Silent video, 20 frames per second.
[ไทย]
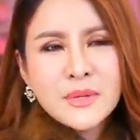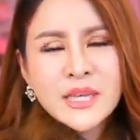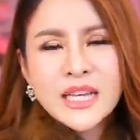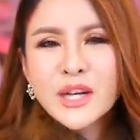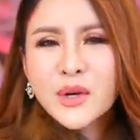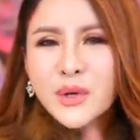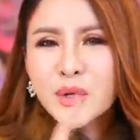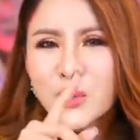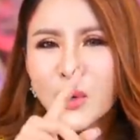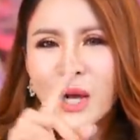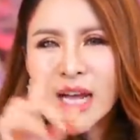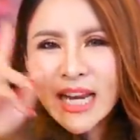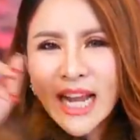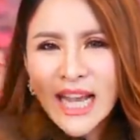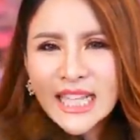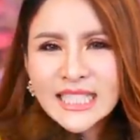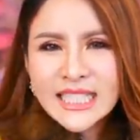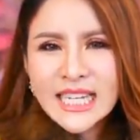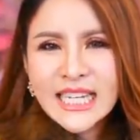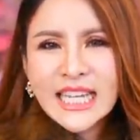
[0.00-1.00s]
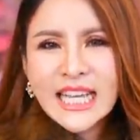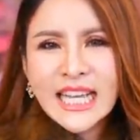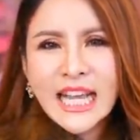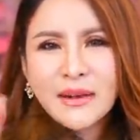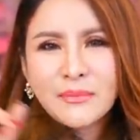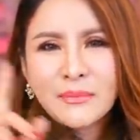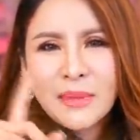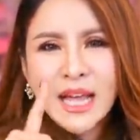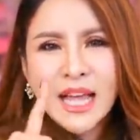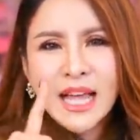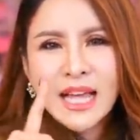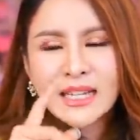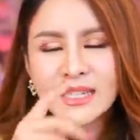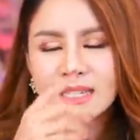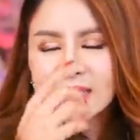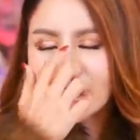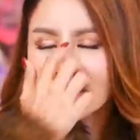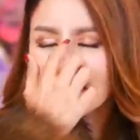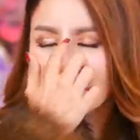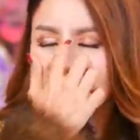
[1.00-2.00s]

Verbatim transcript: พี่เขาอยู่คณะเทคนิคการแพทย์